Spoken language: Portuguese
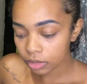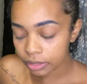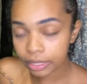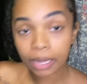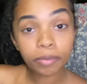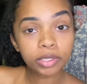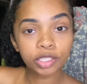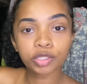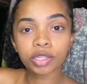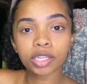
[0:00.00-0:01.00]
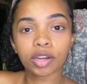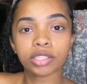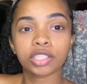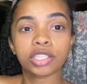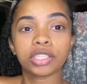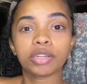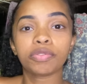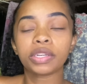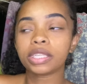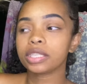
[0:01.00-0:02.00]
Tem muitas gloriosas que estão
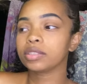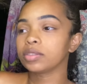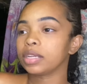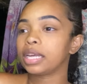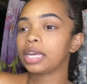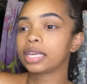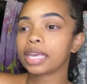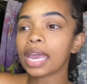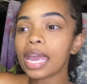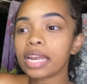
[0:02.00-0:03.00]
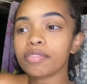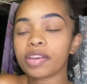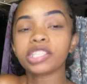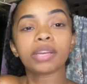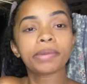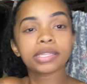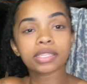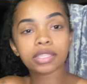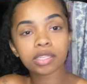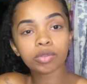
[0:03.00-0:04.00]
falando, é, Kelly, vende a mesa
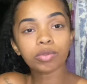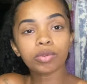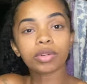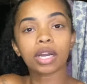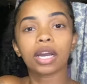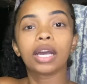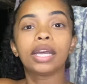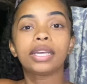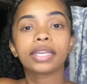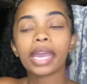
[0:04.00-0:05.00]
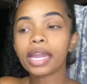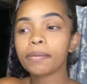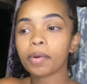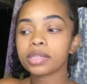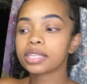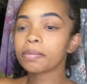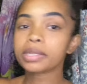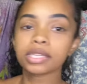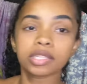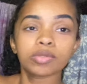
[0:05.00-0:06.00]
de sinuca, Kelly, bota essa
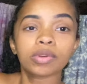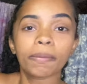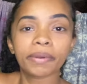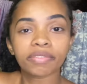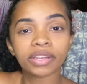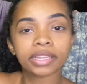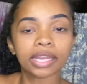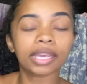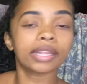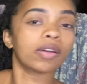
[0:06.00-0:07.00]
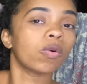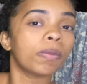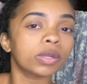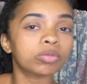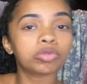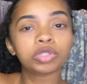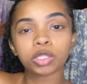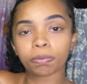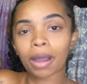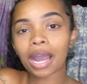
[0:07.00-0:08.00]
mesa de sinuca pra vender, tá ocupando muito
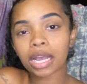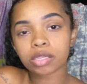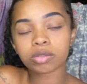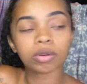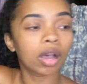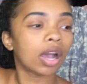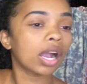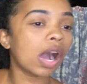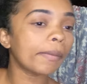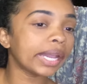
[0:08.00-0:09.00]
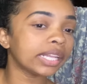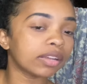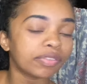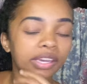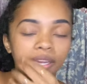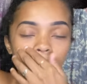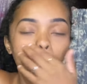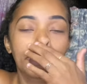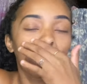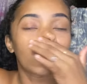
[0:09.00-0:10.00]
espaço. Calma aí, Davi.
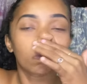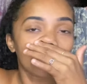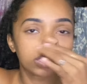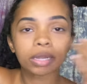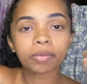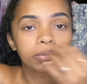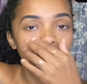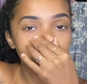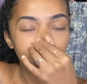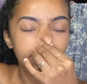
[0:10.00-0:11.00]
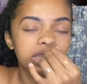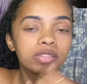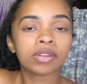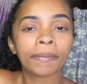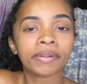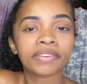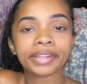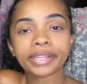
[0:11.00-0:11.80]
Bota, bota essa mesa de sinuca pra vender que